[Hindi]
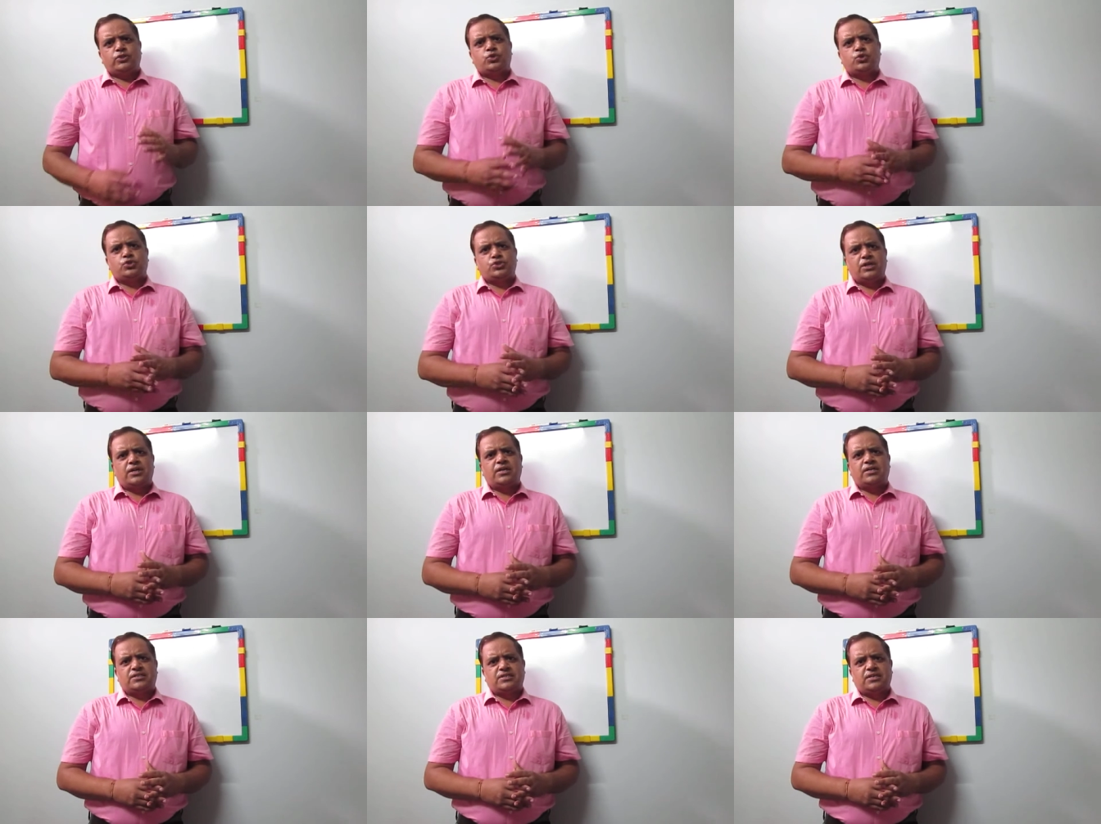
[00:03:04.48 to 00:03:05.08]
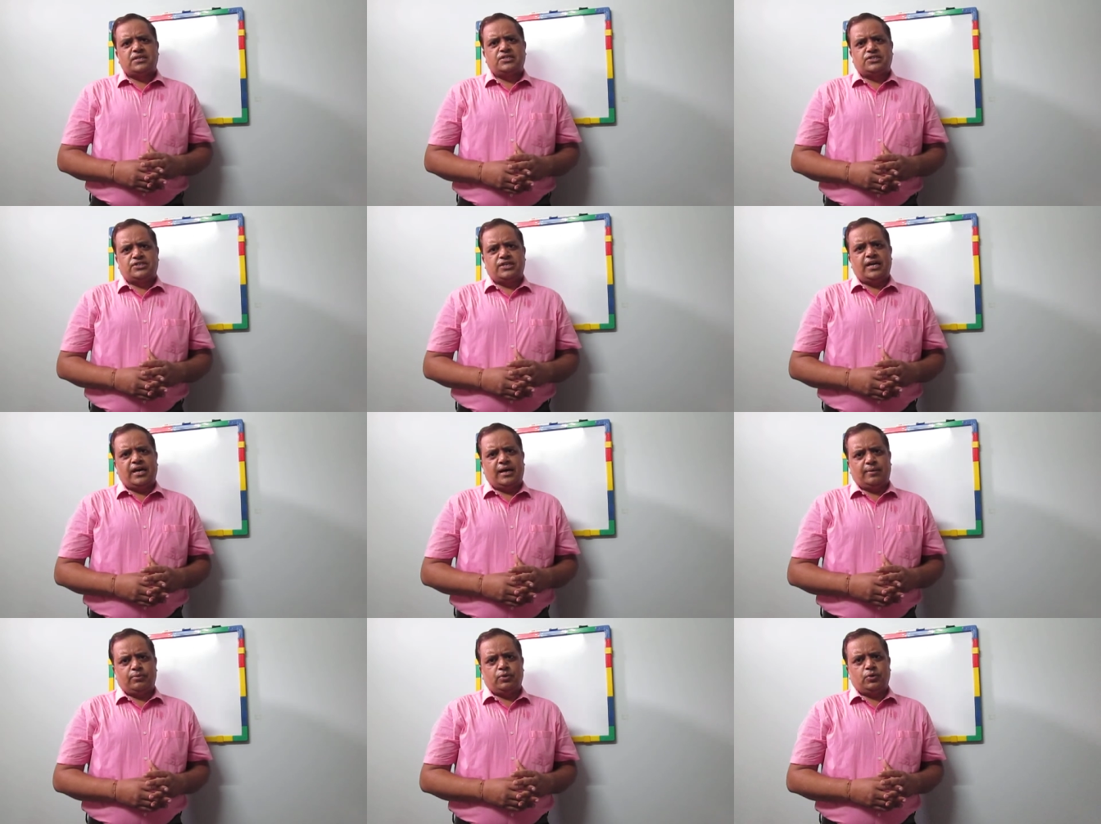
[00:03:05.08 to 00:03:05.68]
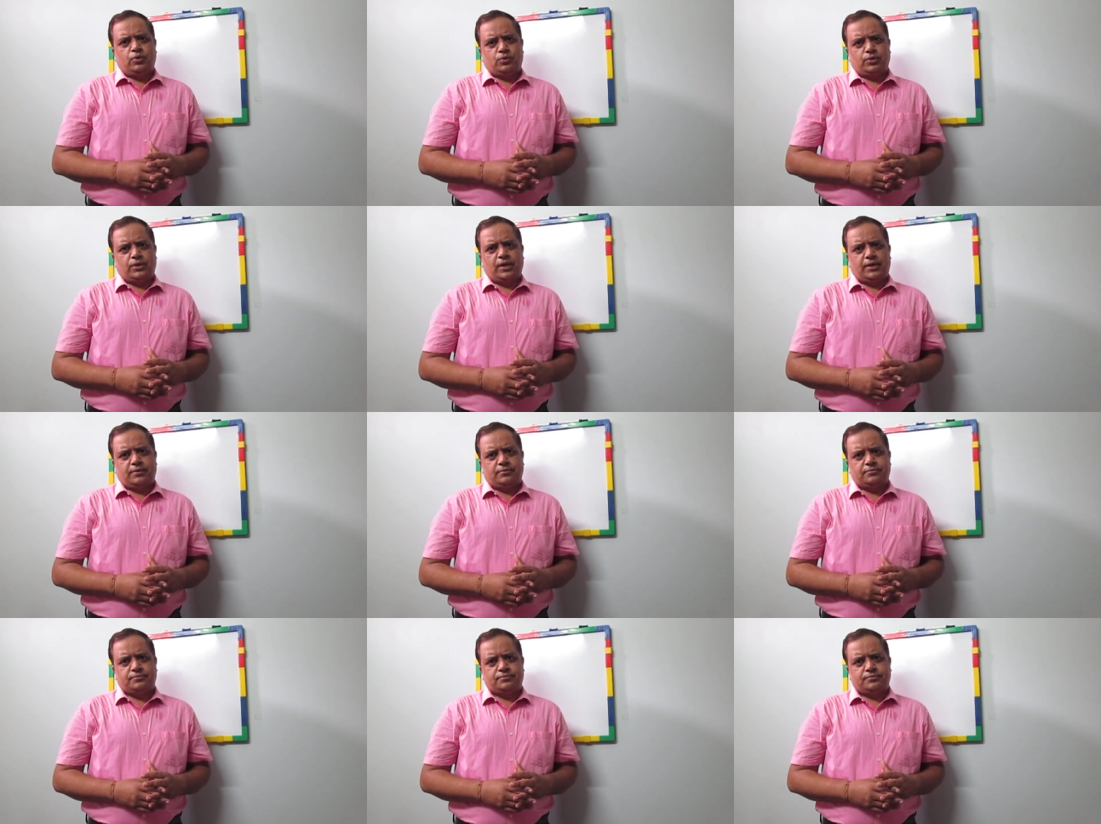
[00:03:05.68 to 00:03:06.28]
सोशल रिसर्च है आप लोगों
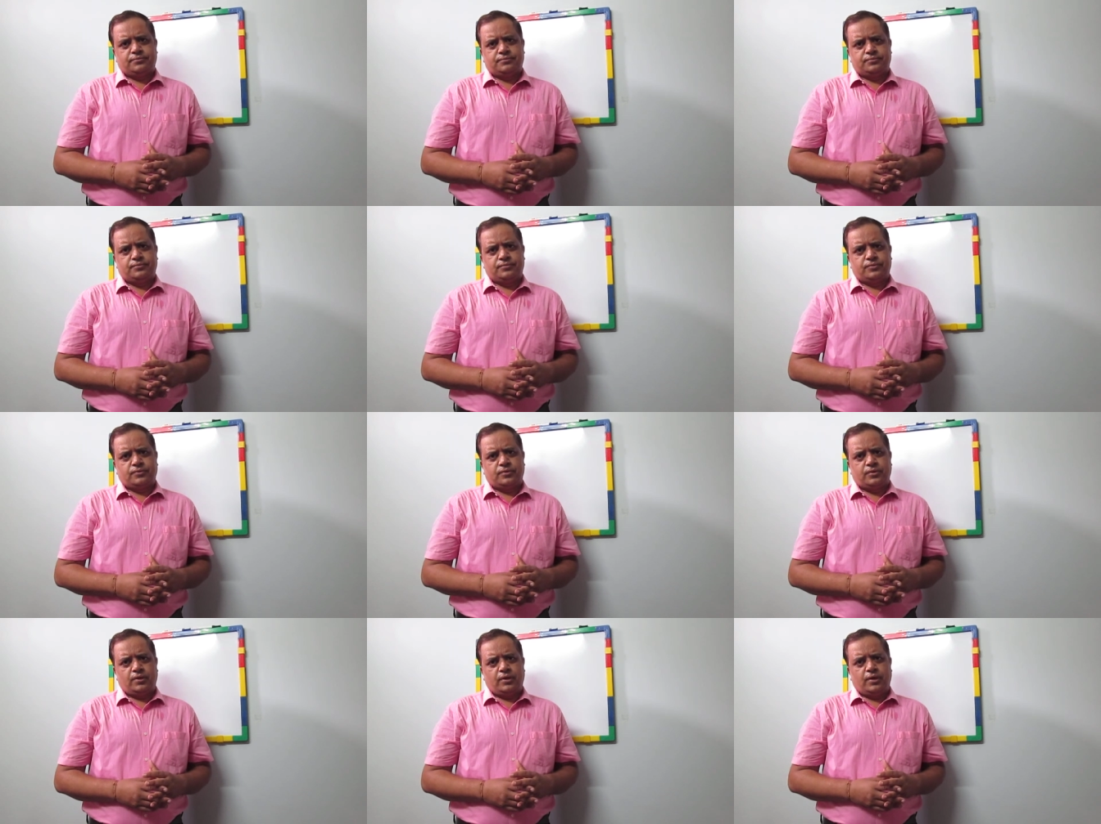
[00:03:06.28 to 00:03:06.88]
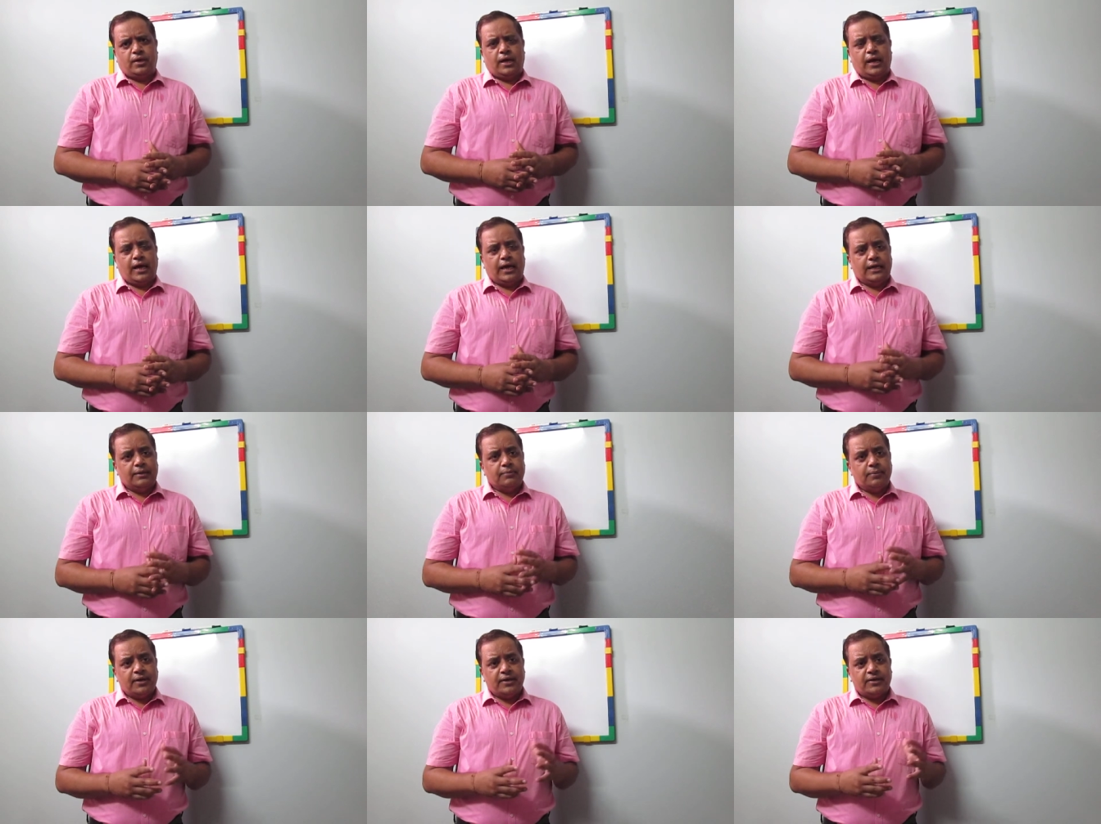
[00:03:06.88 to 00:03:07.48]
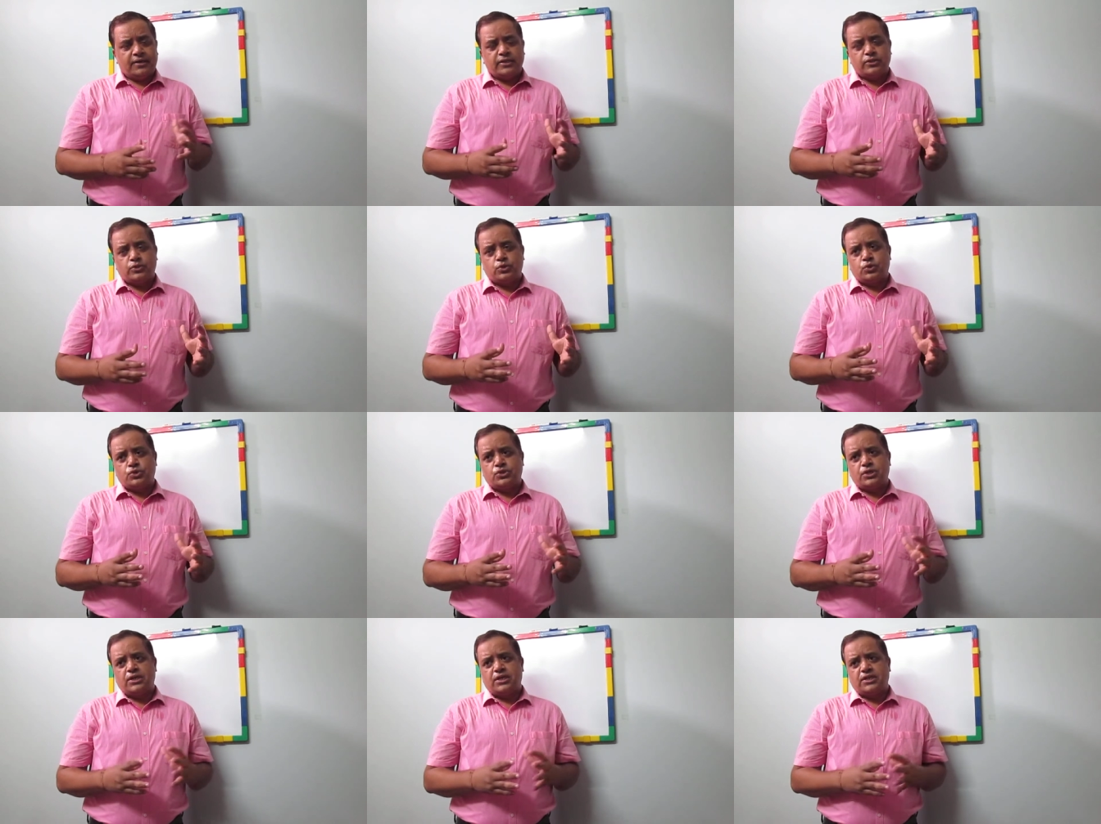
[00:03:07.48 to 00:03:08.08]
का एलिमेंट्री
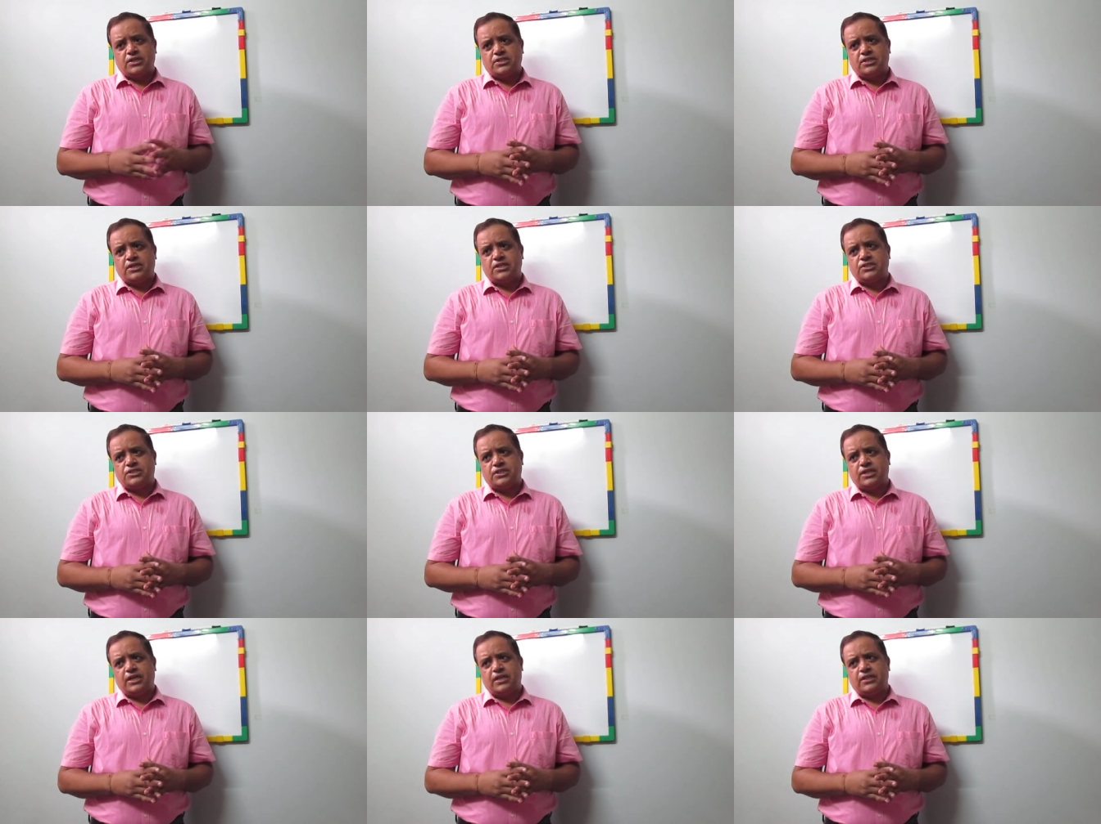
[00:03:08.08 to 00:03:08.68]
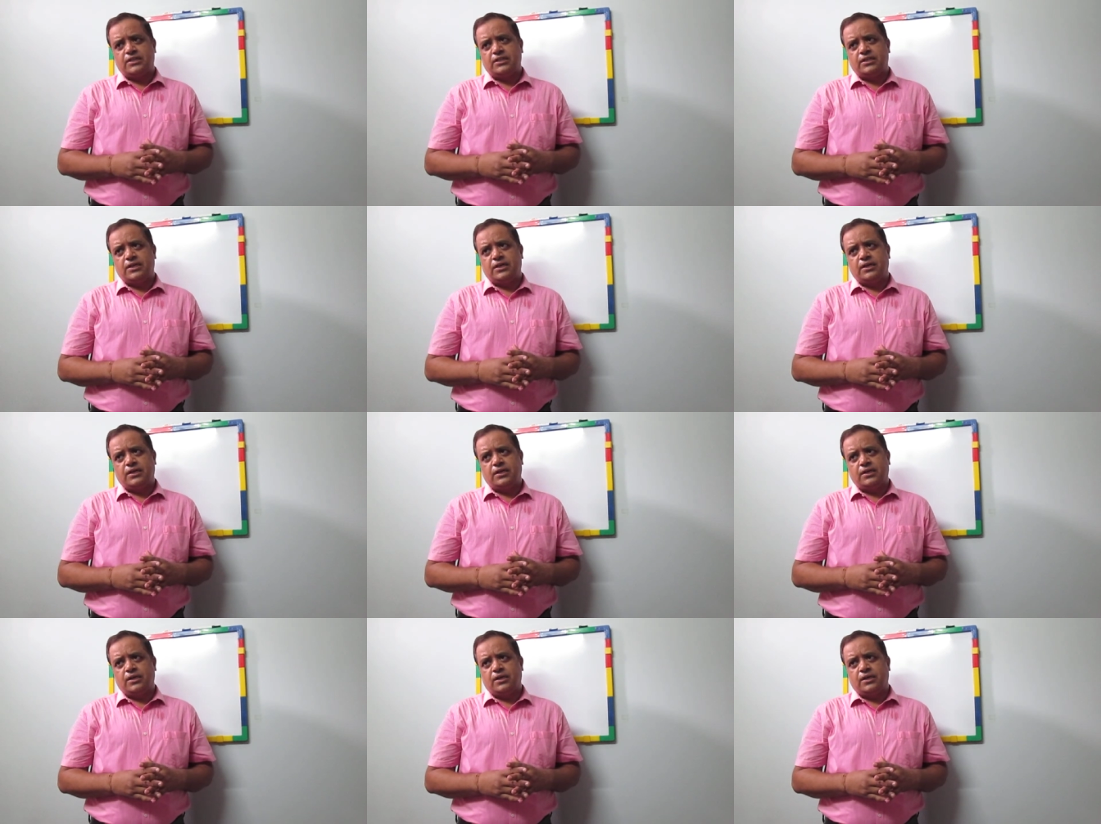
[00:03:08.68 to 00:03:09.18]
सोशल रिसर्च के अंदर